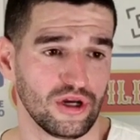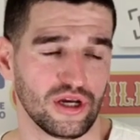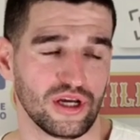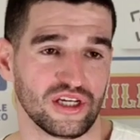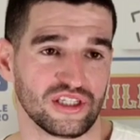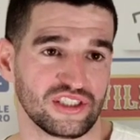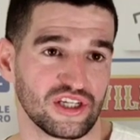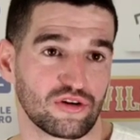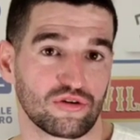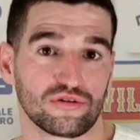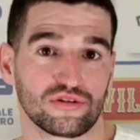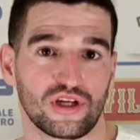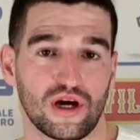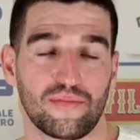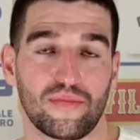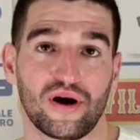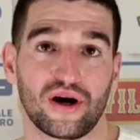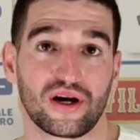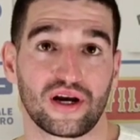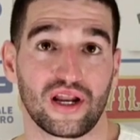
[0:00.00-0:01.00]
eh, se
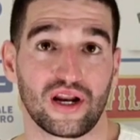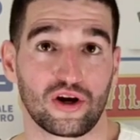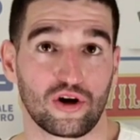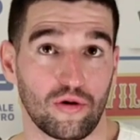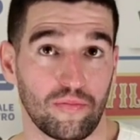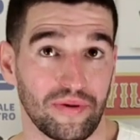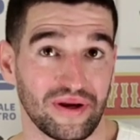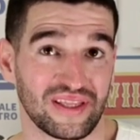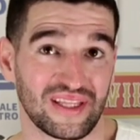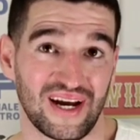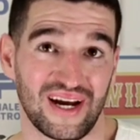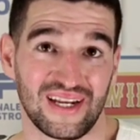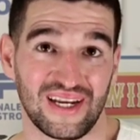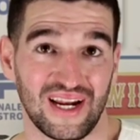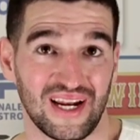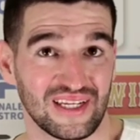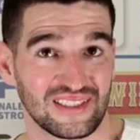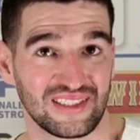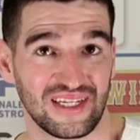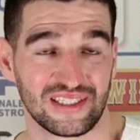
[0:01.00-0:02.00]
contiamo anche la Coppa
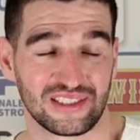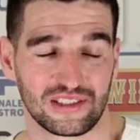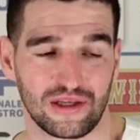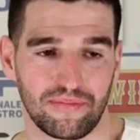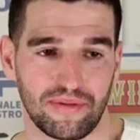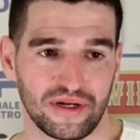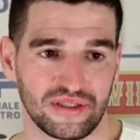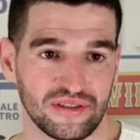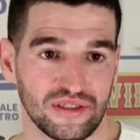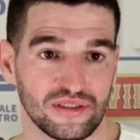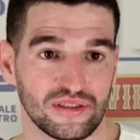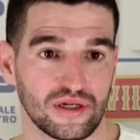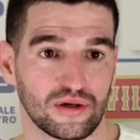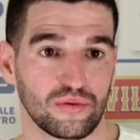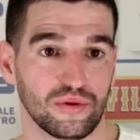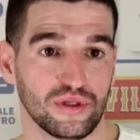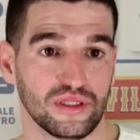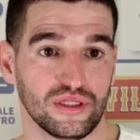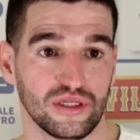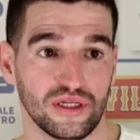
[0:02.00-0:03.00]
Italia, la sesta partita,
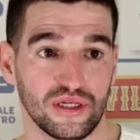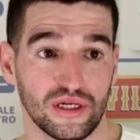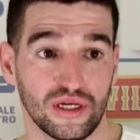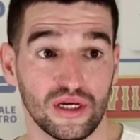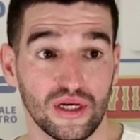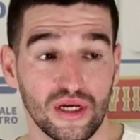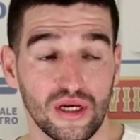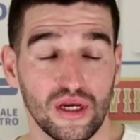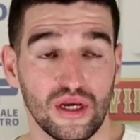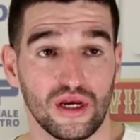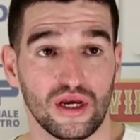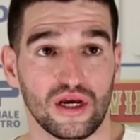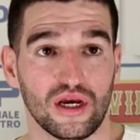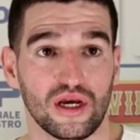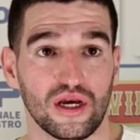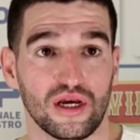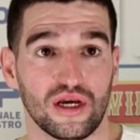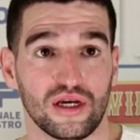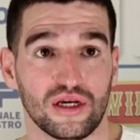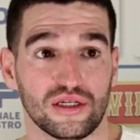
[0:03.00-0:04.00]
quindi
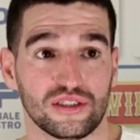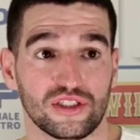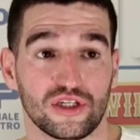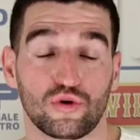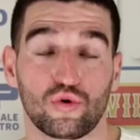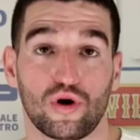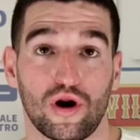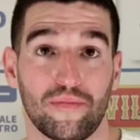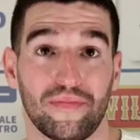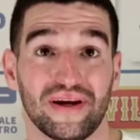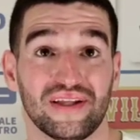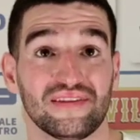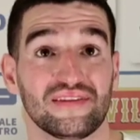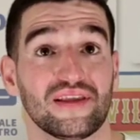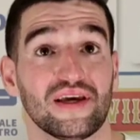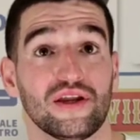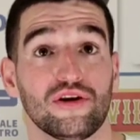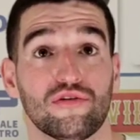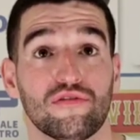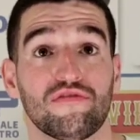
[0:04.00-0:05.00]
eh,
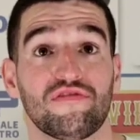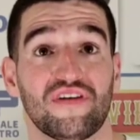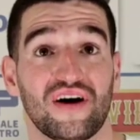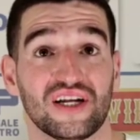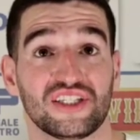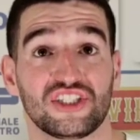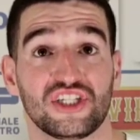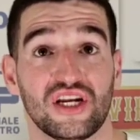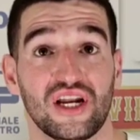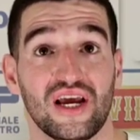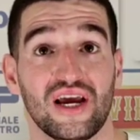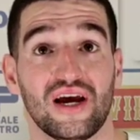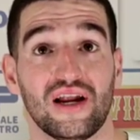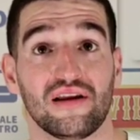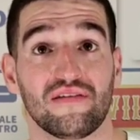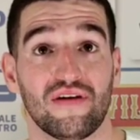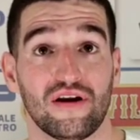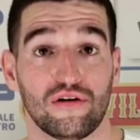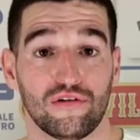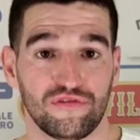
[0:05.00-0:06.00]
sicuramente non facile a
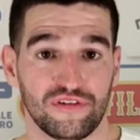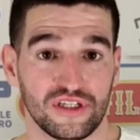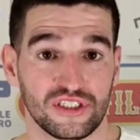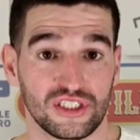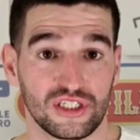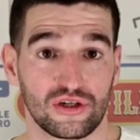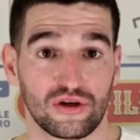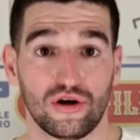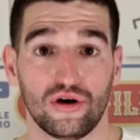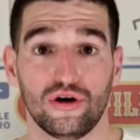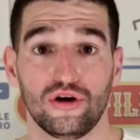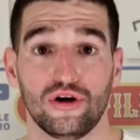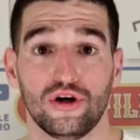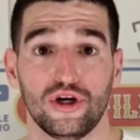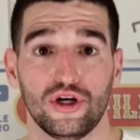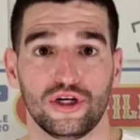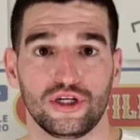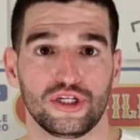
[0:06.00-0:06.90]
livello fisico.